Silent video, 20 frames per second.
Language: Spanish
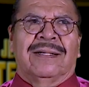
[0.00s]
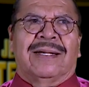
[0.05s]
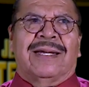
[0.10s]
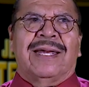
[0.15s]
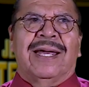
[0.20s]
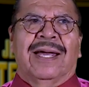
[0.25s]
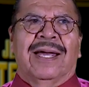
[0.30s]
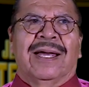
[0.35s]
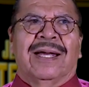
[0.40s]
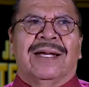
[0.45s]

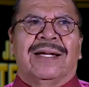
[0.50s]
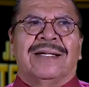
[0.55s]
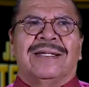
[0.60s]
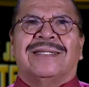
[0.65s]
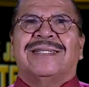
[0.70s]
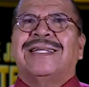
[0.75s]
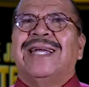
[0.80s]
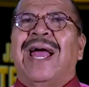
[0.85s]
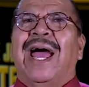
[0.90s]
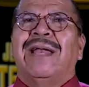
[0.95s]
que
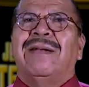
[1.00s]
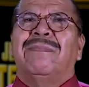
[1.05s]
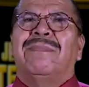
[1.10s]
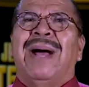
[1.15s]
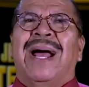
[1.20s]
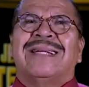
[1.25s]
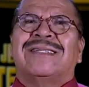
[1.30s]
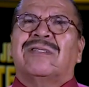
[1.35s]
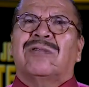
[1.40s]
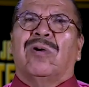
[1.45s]
sean
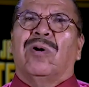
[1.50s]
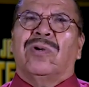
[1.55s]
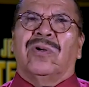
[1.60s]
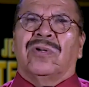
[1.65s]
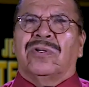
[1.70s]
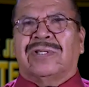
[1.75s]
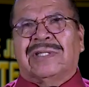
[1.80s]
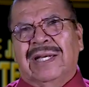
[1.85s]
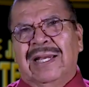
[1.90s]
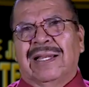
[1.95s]
más
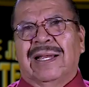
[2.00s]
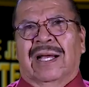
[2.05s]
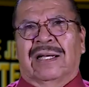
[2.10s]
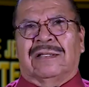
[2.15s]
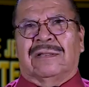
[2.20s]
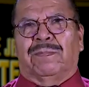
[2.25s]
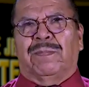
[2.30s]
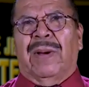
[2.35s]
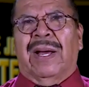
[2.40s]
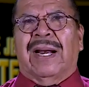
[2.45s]

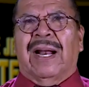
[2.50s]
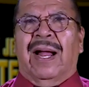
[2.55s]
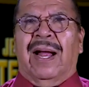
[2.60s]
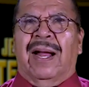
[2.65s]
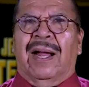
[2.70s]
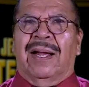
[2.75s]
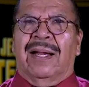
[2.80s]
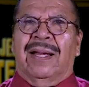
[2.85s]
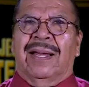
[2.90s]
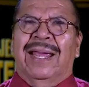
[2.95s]
conocidas
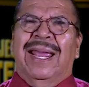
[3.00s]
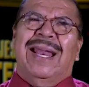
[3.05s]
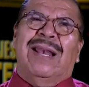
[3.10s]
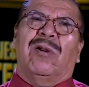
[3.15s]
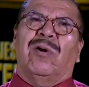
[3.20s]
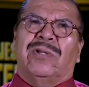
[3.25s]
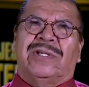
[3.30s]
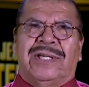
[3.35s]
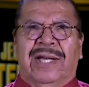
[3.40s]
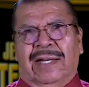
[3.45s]
para el
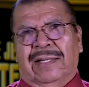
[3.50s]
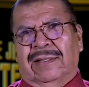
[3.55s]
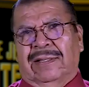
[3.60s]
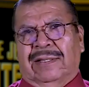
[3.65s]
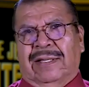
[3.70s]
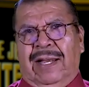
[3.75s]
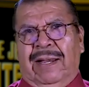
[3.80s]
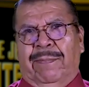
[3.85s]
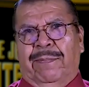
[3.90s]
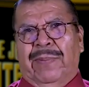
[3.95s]

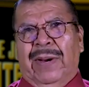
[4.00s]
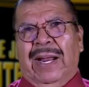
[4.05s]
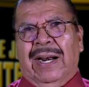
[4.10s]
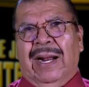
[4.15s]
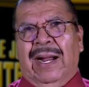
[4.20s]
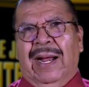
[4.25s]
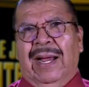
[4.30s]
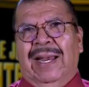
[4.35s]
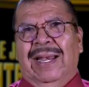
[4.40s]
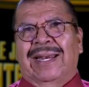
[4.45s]
oyente,
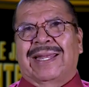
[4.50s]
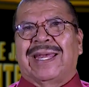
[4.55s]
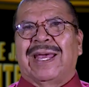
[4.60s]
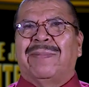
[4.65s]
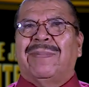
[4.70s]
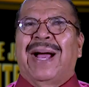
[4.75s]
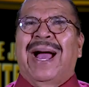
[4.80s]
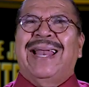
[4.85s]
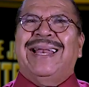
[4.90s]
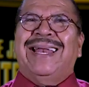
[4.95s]
para el que
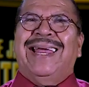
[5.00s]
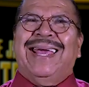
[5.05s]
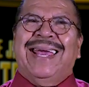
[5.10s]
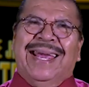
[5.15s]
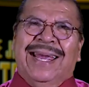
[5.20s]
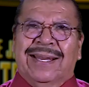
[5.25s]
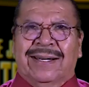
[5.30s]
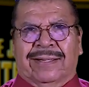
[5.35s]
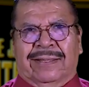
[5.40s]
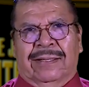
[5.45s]
va a
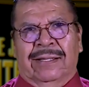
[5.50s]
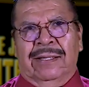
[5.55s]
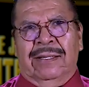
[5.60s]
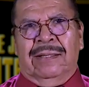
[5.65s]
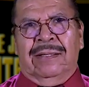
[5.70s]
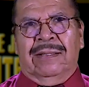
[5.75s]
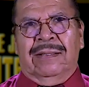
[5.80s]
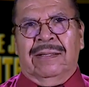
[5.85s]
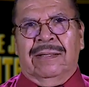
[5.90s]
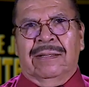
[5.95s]
leer.
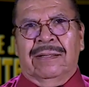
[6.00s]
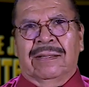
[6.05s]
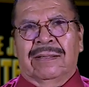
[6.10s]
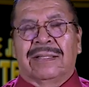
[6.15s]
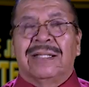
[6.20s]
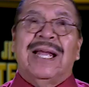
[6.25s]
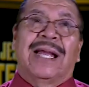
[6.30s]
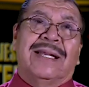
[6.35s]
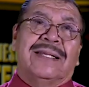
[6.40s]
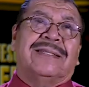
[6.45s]

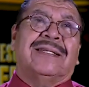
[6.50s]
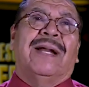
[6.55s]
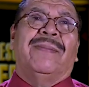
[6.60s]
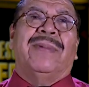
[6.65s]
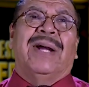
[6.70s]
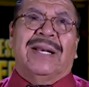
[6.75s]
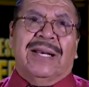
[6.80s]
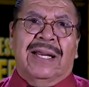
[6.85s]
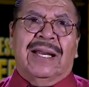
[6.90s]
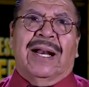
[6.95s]
De esa
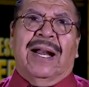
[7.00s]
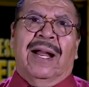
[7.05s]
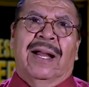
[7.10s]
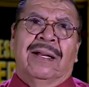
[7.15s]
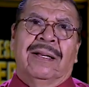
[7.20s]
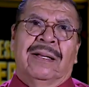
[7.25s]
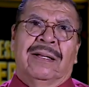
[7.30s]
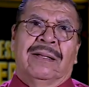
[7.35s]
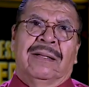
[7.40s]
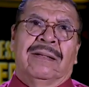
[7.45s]

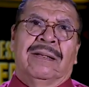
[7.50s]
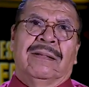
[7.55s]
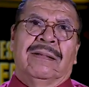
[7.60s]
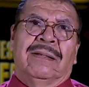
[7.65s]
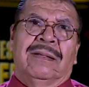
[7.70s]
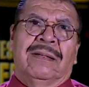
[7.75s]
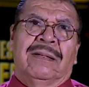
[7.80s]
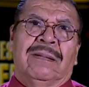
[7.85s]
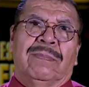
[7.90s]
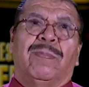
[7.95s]

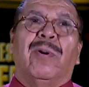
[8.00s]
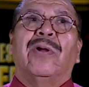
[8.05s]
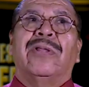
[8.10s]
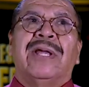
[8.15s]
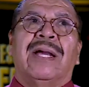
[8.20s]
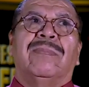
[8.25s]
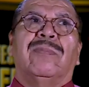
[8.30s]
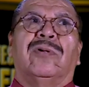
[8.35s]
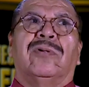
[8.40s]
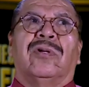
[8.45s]
manera
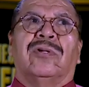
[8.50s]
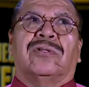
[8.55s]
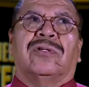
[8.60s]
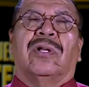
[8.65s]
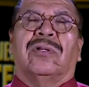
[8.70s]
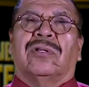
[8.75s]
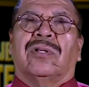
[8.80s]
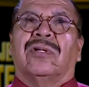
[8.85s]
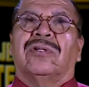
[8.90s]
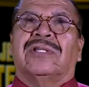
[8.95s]
podemos
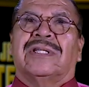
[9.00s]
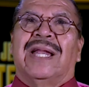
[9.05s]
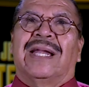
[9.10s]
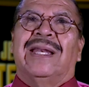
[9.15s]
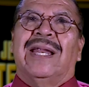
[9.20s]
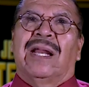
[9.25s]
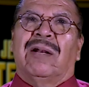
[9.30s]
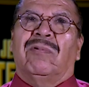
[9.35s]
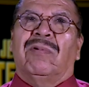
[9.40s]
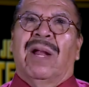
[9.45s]
nosotros
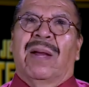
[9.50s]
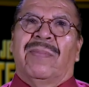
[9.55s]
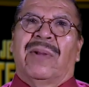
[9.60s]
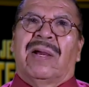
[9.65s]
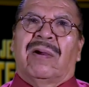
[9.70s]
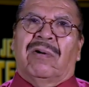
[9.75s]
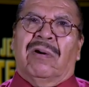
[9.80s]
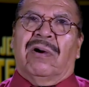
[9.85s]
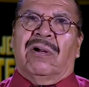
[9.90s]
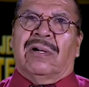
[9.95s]
tener una
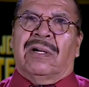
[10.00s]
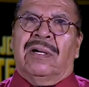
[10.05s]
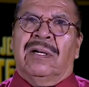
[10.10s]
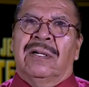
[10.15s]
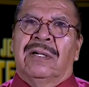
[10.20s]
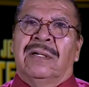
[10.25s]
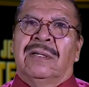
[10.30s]
mejor